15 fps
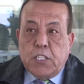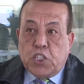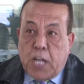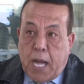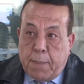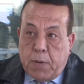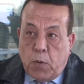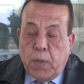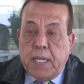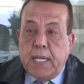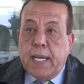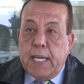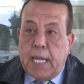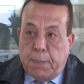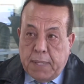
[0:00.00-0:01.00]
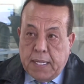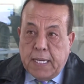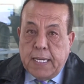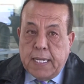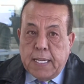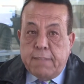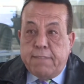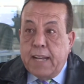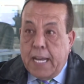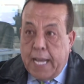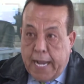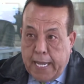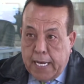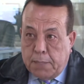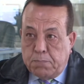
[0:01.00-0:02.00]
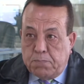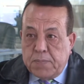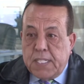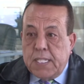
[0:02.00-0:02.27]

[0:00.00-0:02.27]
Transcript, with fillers: شعبوية يمينية في العالم